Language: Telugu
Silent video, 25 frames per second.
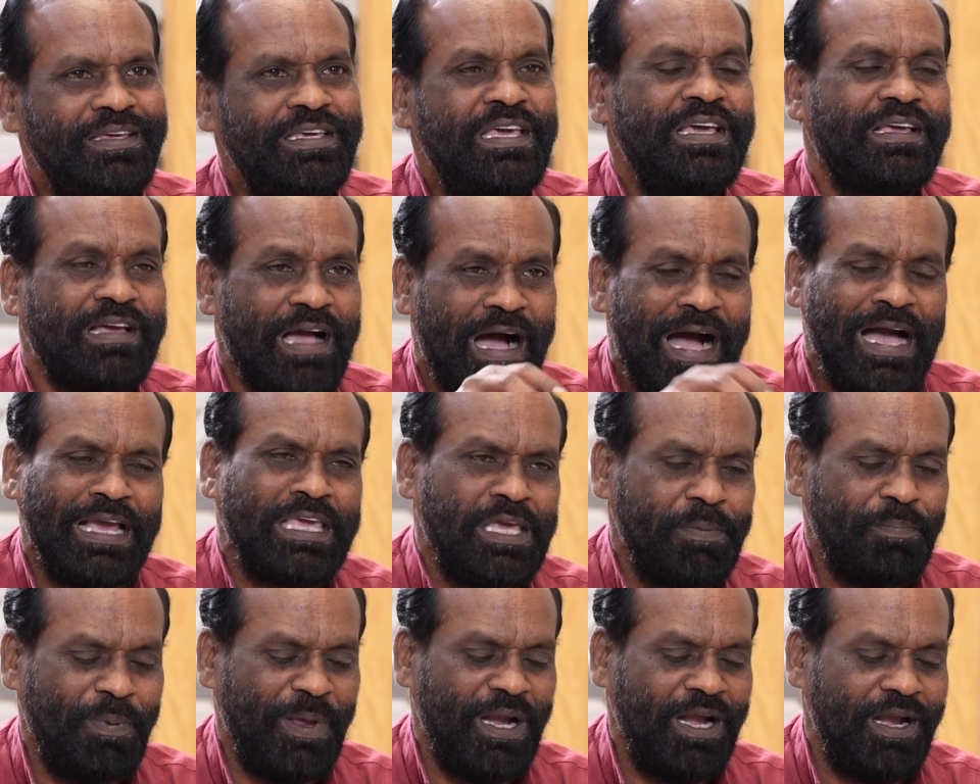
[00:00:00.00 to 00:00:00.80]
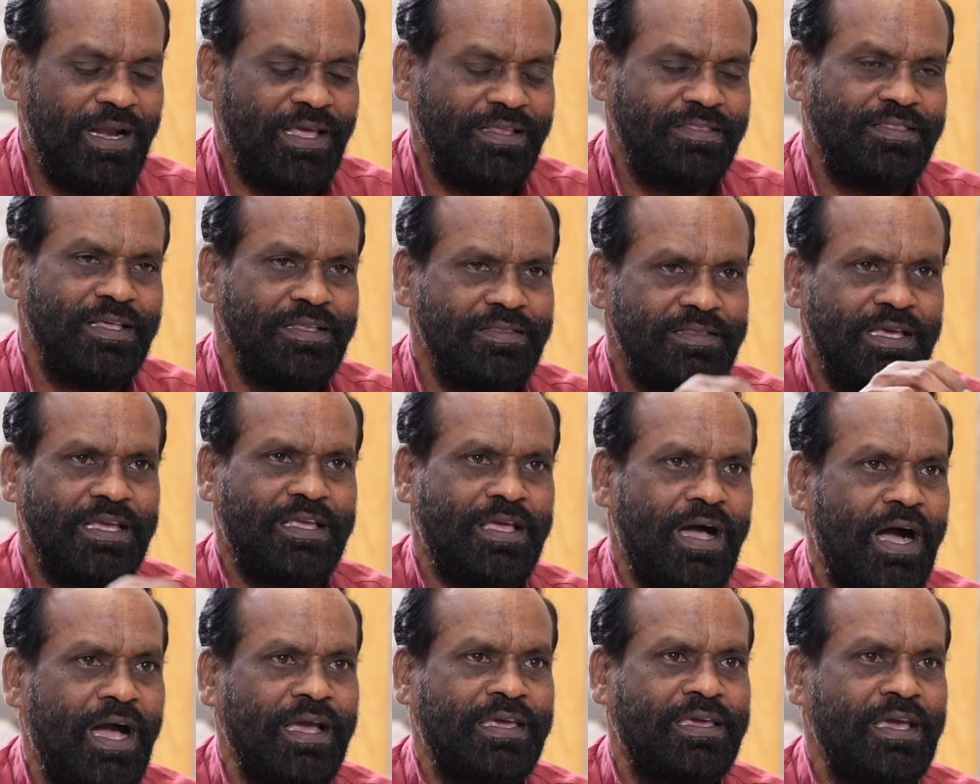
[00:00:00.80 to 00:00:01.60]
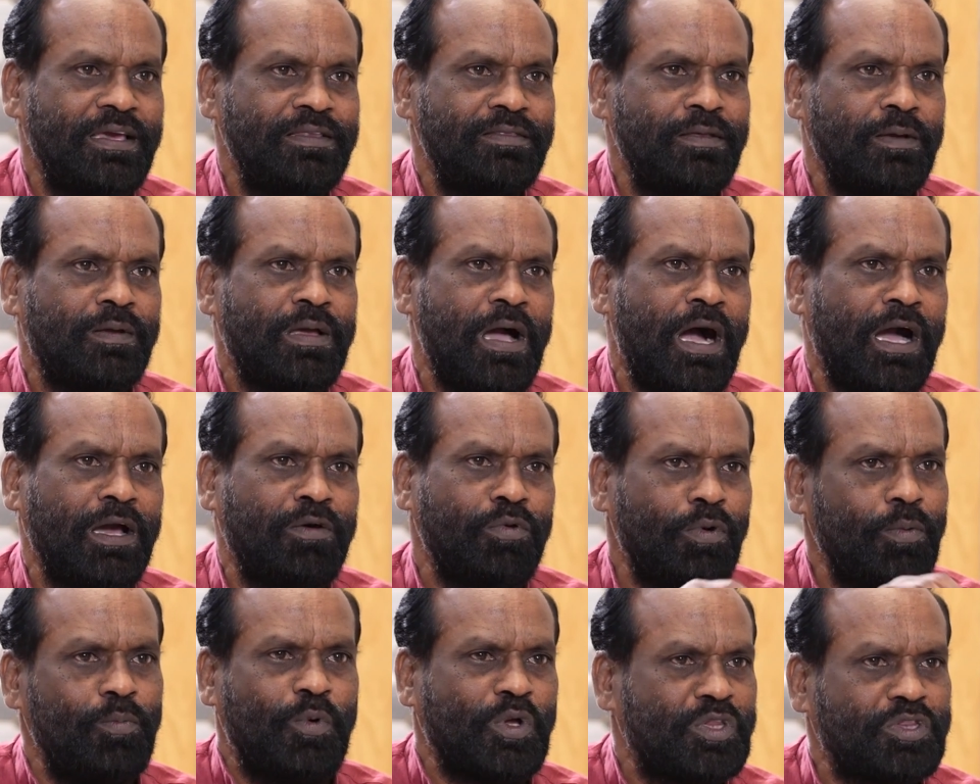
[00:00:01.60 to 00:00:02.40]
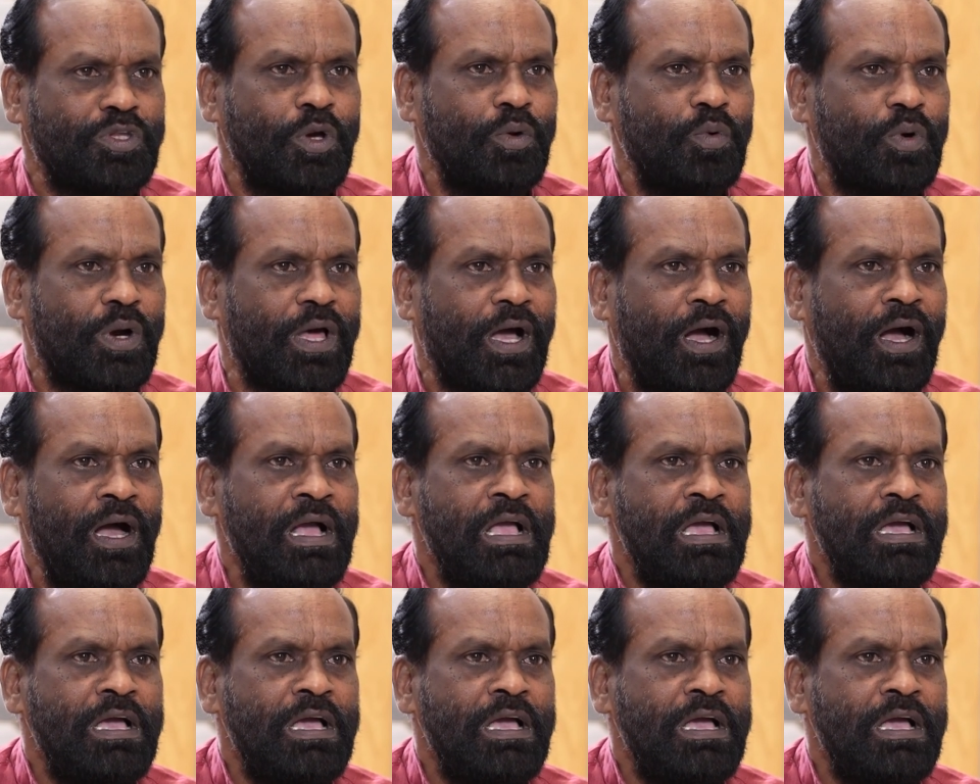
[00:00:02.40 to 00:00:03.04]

ఈ కాకి అయితే కాకి కాకులు మొత్తం కూడా